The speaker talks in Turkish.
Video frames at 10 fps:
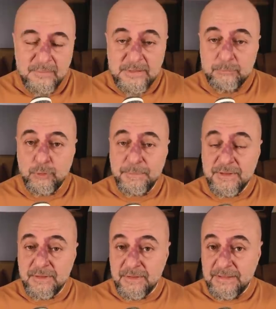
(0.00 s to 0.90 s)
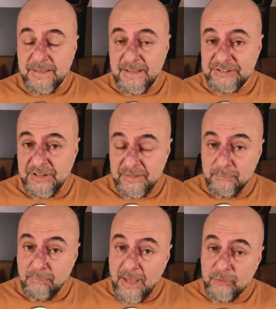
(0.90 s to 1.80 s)
kripto paraların
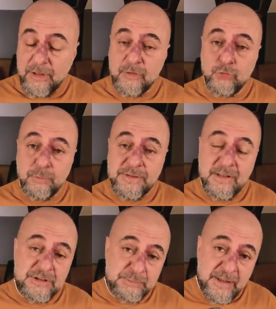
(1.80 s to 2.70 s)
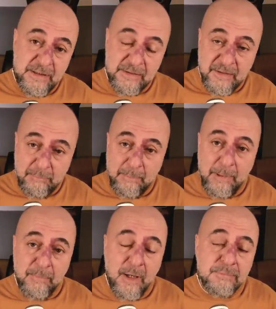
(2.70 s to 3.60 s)
geleceğinin makroekonomik gelişmelerden
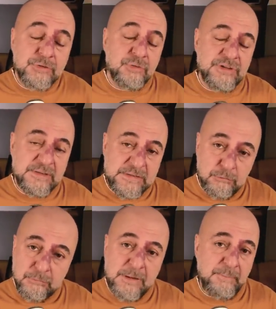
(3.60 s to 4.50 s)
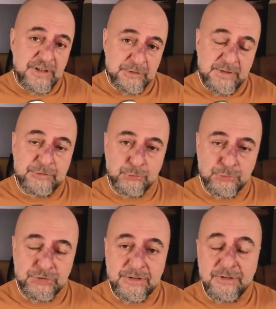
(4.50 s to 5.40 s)
tamamen bağımsız olacağını savunmak bence biraz
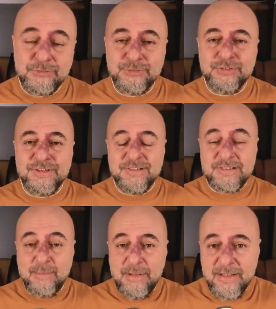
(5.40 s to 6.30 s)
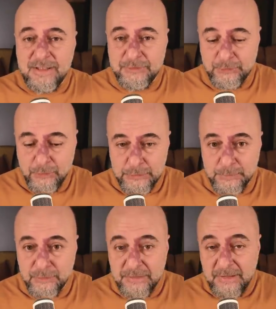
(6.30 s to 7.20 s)
çocukça. Çünkü temeli kaçırıyoruz
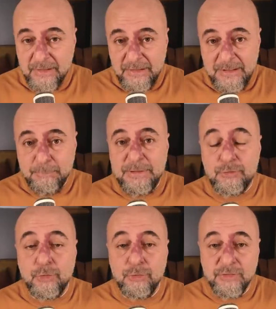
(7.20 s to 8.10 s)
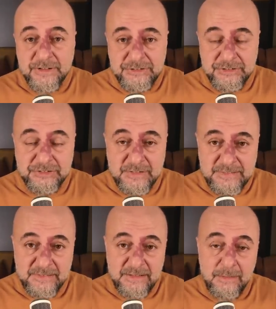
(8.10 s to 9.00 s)
burada. İlk Bitcoin ortaya çıkışta
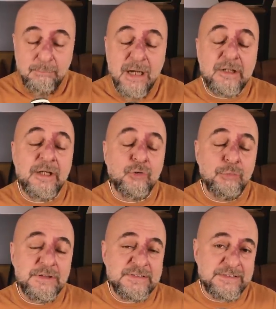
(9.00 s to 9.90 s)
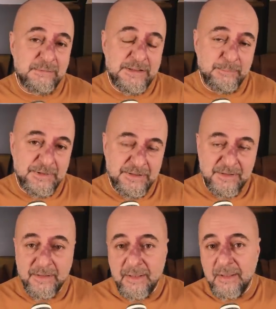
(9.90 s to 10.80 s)
zaten makroekonomik sisteme
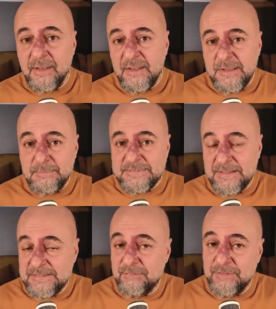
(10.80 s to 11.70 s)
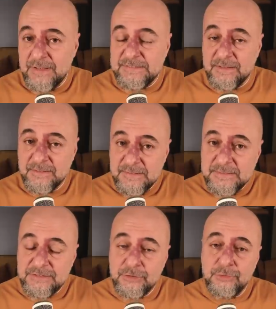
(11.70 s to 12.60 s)
tepkiydi. 2008'de finansal kriz
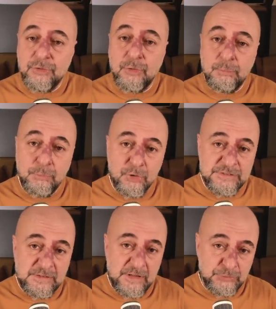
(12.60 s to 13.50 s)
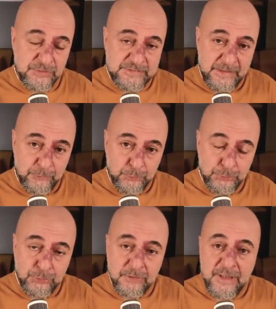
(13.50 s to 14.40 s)
yaşanıyor, borsalar çok sert
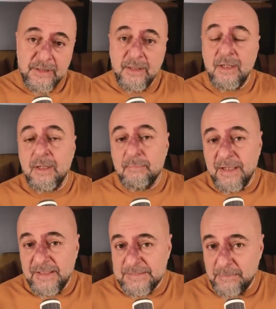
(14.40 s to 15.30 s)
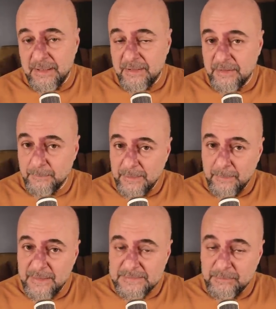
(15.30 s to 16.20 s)
düşüyorlar Merkez bankaları
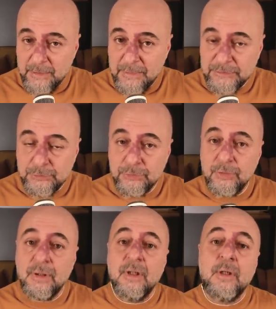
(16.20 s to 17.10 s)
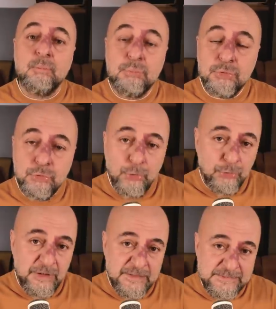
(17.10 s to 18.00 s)
para basmaya başlıyor. Bu
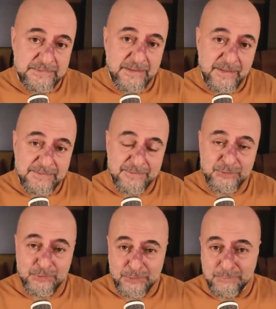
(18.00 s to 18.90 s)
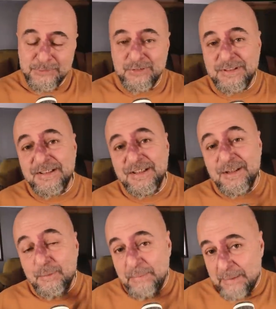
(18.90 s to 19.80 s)
döngüye sinirlenen Satoshi Nakamoto da
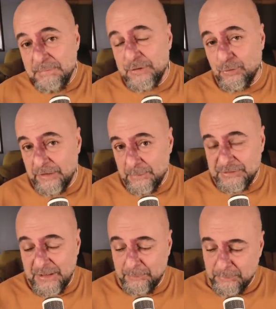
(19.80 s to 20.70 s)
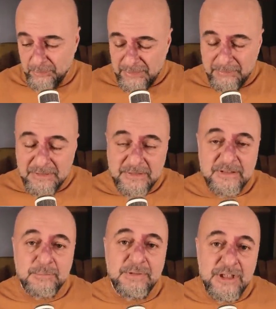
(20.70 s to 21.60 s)
ben Bitcoin diye bir şey yaptım diyor. Tabii 40
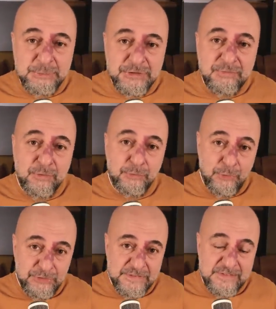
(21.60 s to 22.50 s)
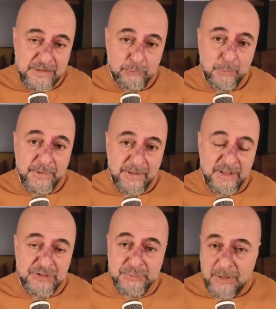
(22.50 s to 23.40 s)
yıllık bir geçmişi var onda öncesinde kripto para
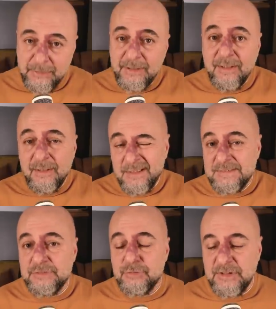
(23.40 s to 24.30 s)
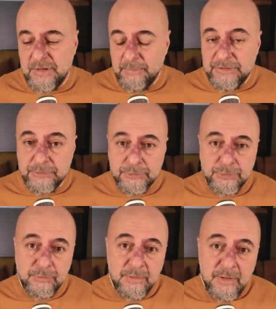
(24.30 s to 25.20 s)
gelişimin ama kısaca özetlemeye çalışıyorum.